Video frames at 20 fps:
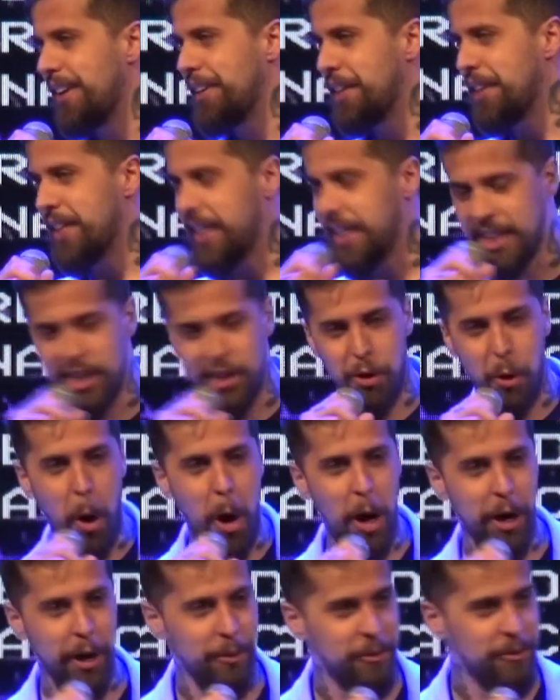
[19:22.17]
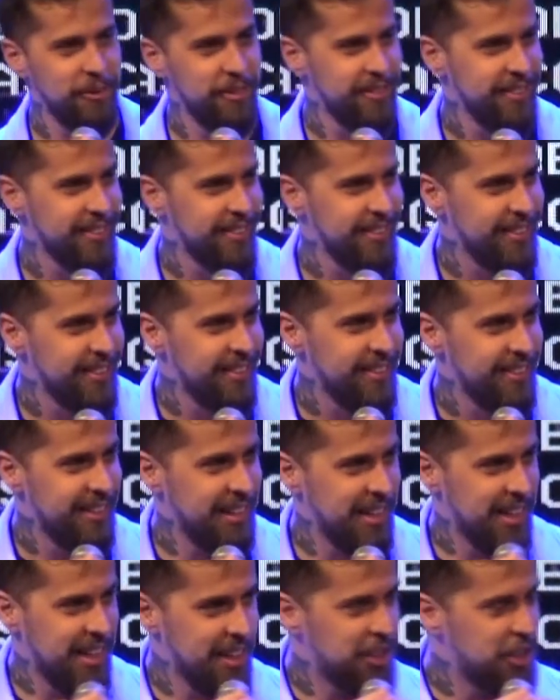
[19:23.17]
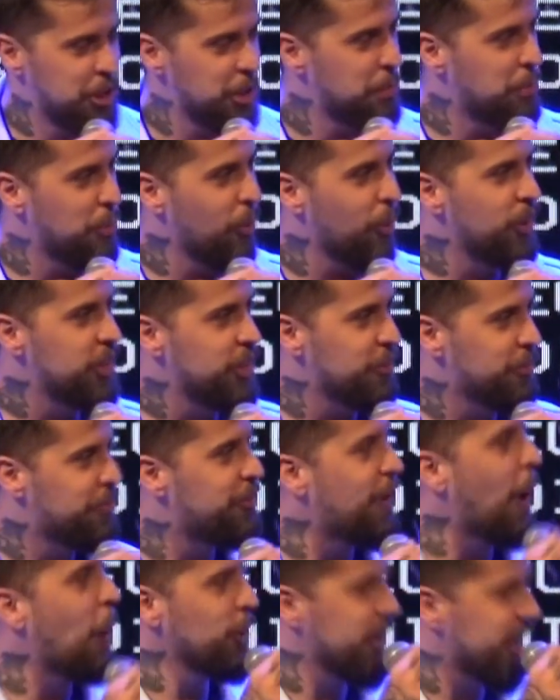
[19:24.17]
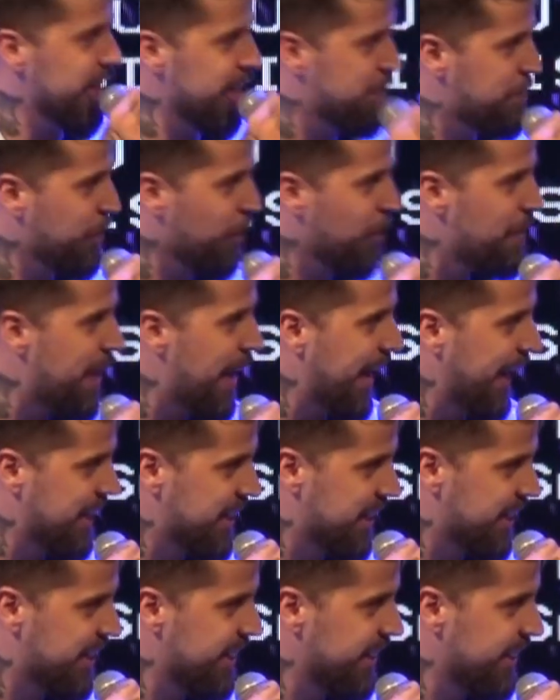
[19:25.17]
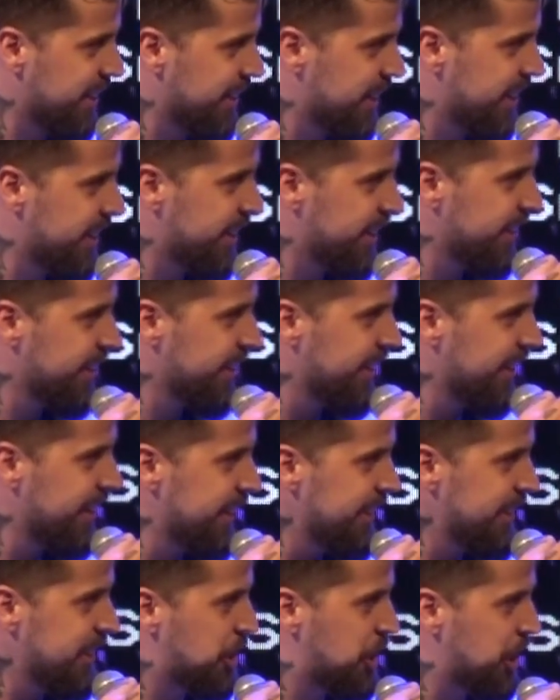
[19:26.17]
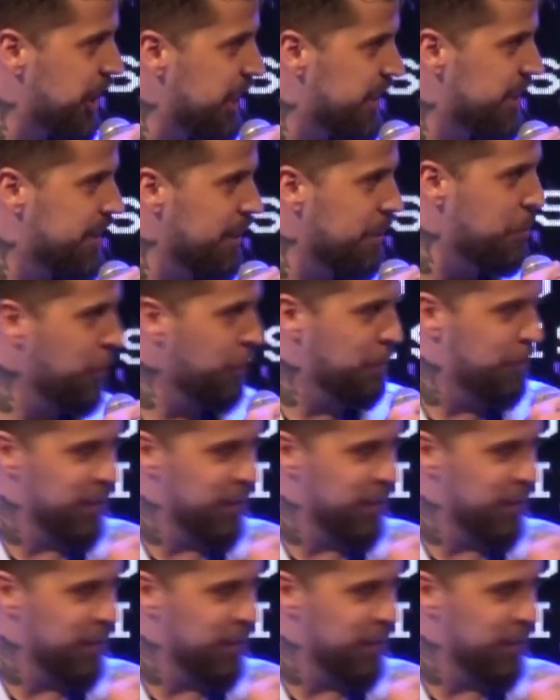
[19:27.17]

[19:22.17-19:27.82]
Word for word: e se escoram nesse tipo de falsas promessas, dita por